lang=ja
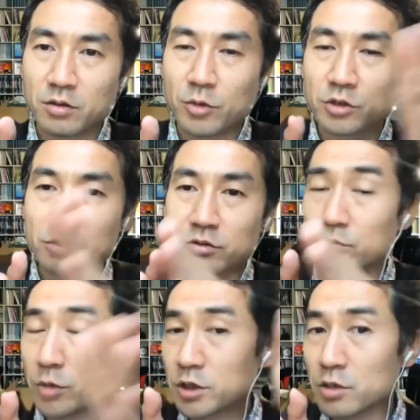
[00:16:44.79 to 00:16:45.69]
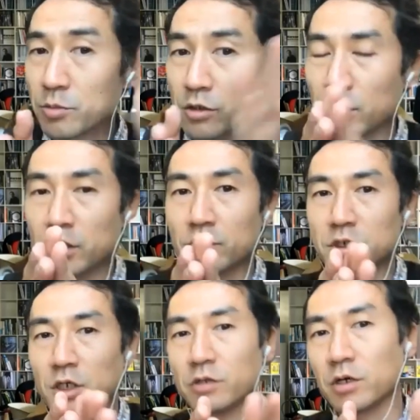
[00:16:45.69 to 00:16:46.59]
まあ、まさに今言われた
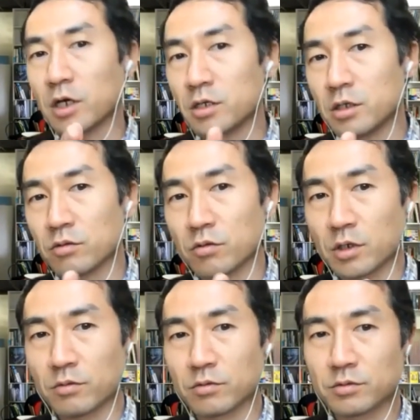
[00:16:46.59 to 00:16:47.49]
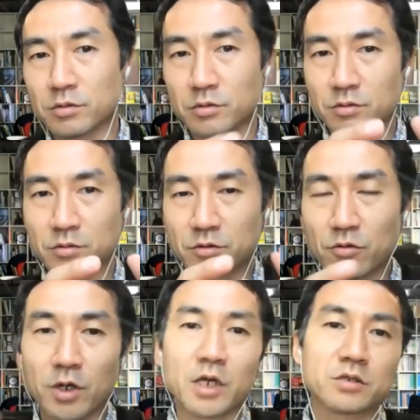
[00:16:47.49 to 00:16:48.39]
の社会の背景とかをす
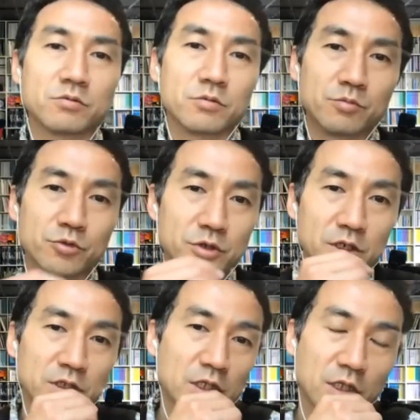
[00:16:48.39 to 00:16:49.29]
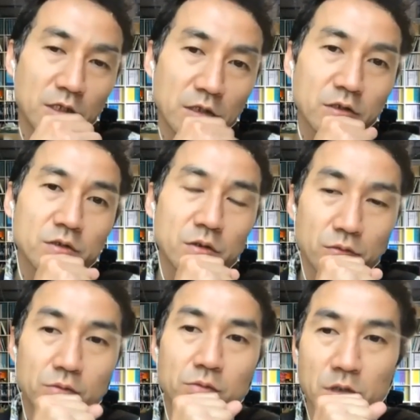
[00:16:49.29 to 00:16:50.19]
ごい分かりやすく分析していただいたんです
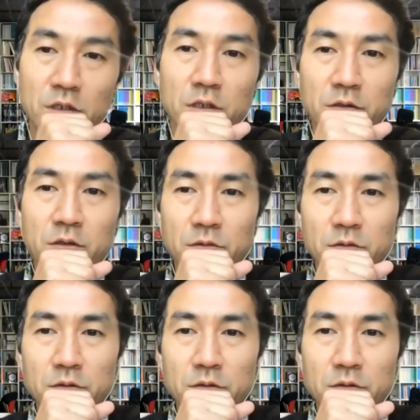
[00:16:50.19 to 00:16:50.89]
けど、う